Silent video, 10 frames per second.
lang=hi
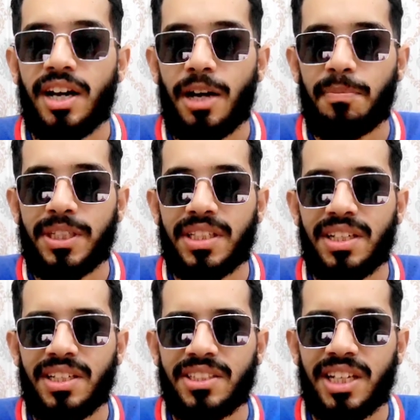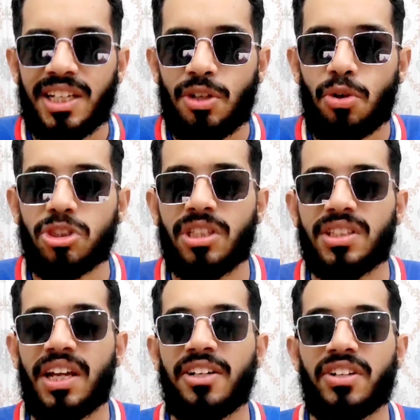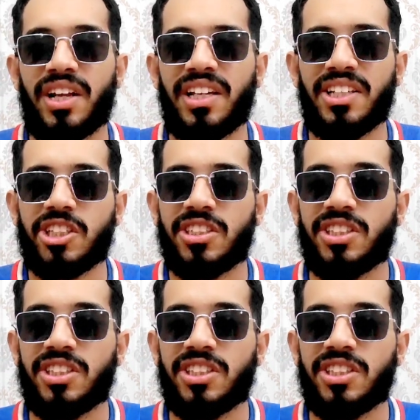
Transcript: अब बताया ही जा रहा है कि हो सकता है ट्राई नेशन